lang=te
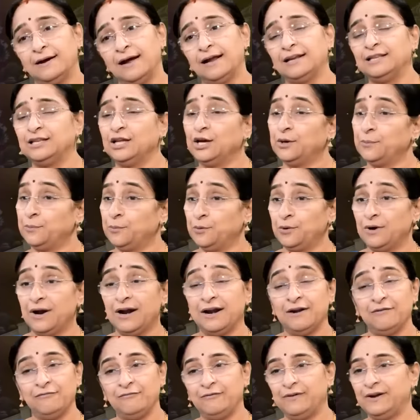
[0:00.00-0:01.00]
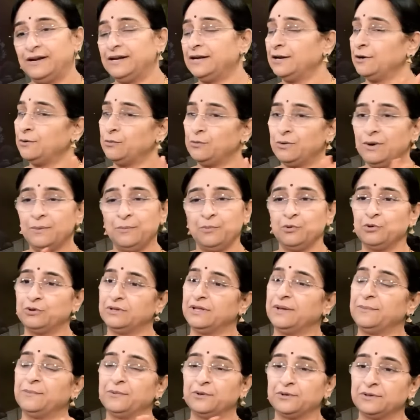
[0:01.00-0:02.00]
కార్తీక పురాణం వినటం కూడా
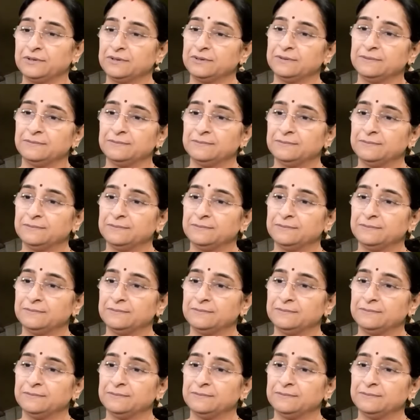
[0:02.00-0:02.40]
పూర్తయిపోతుంది